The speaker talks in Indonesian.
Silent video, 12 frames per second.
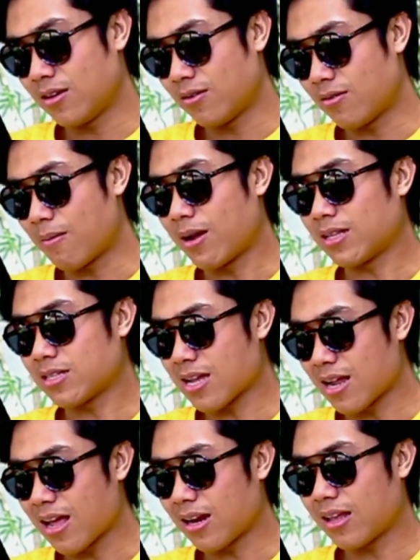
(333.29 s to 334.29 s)
wah
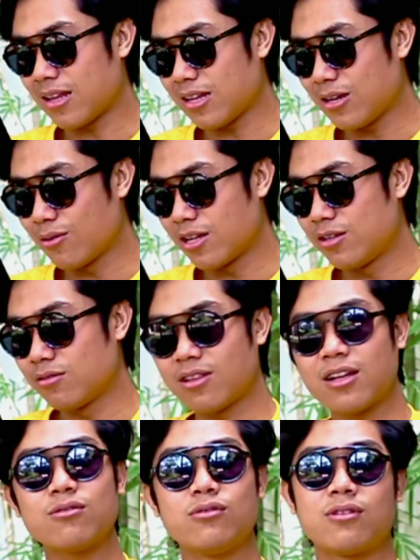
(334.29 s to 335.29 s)
pantesan harganya
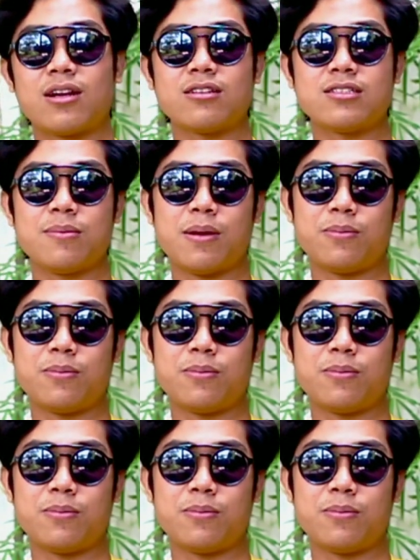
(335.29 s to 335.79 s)
2.750.000